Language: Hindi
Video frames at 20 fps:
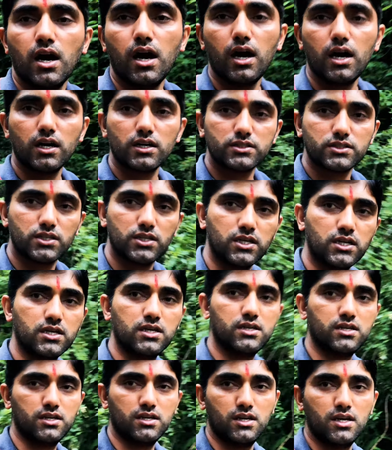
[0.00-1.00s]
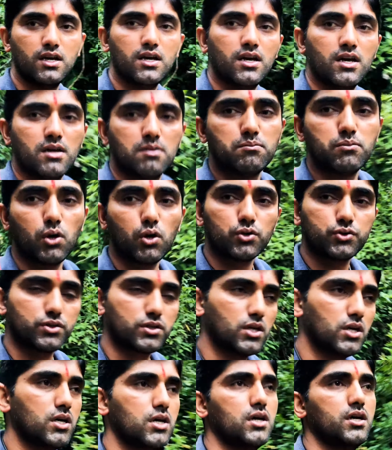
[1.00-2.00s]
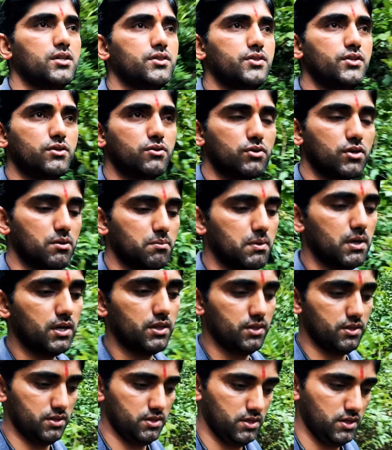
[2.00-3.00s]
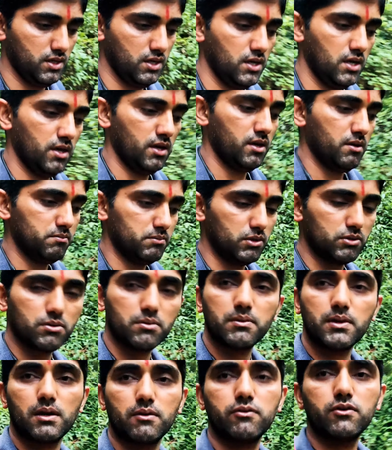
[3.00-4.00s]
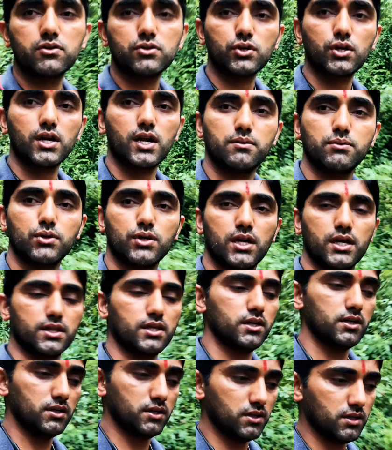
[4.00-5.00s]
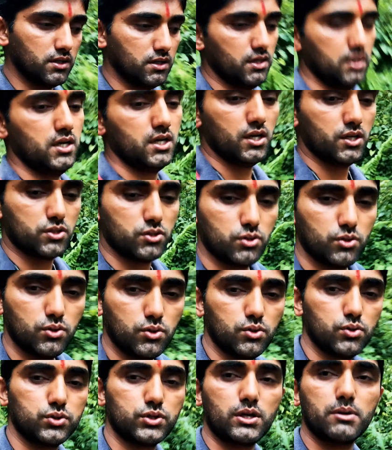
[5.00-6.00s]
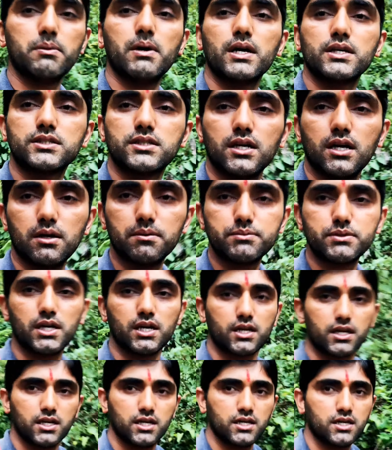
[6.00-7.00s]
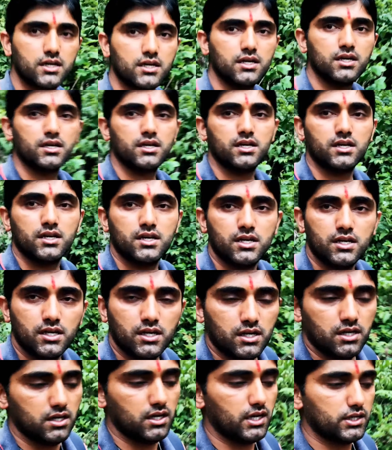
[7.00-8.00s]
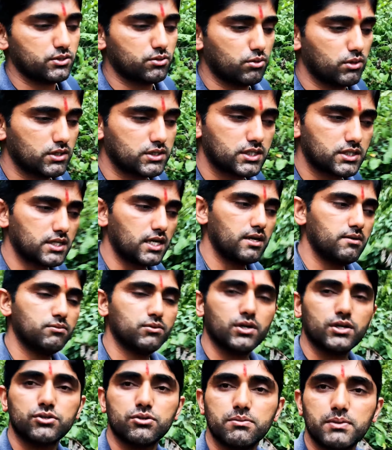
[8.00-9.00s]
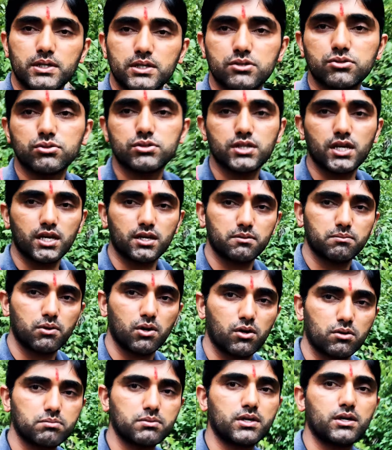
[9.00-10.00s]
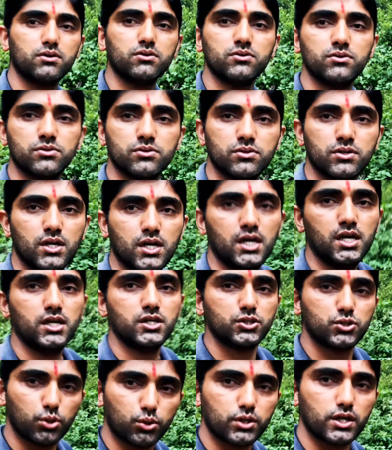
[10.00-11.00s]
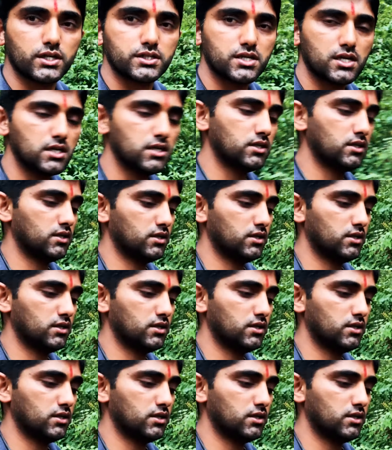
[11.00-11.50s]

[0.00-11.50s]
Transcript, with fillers: आज बहुत दिनों के बाद बीच में मेरा फ़ोन ख़राब हो गया था तो उसके बाद से अब जाके आज थोड़ा सा टाइम हुआ तो मैंने सोचा एक ब्लॉग बनाऊँ छोटा सा